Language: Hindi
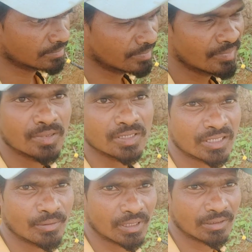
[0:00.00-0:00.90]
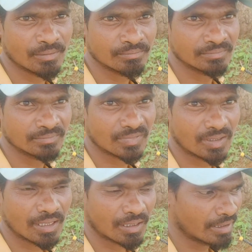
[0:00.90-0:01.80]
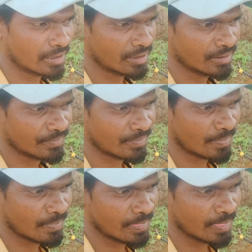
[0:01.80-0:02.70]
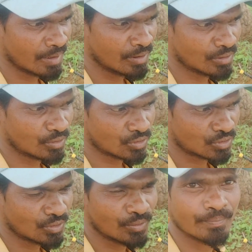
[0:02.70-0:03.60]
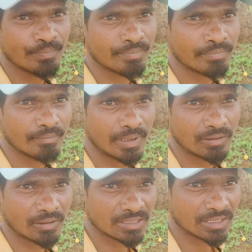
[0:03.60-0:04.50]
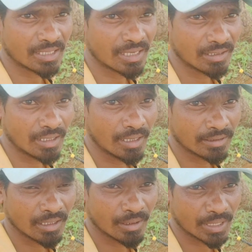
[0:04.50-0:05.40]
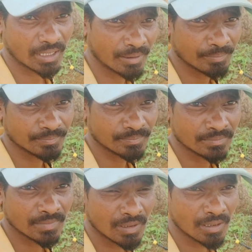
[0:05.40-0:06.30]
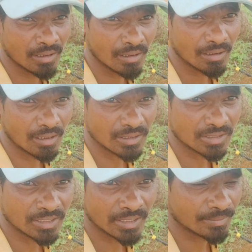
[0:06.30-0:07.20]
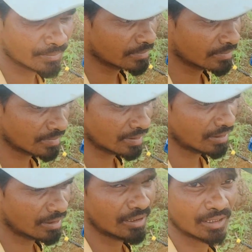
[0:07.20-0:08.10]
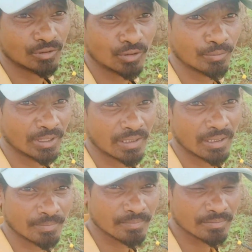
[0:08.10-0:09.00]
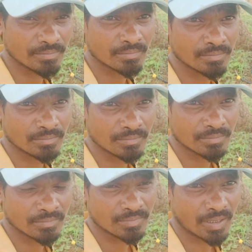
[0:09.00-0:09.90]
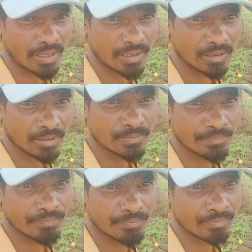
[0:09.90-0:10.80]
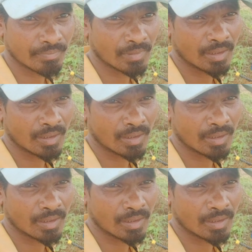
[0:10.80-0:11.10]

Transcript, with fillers: खाना खाएंगे दोस्तों मैं तो घर से खा के आया था हमारा ललित जी और छोटा भैया खाएंगे दोस्तों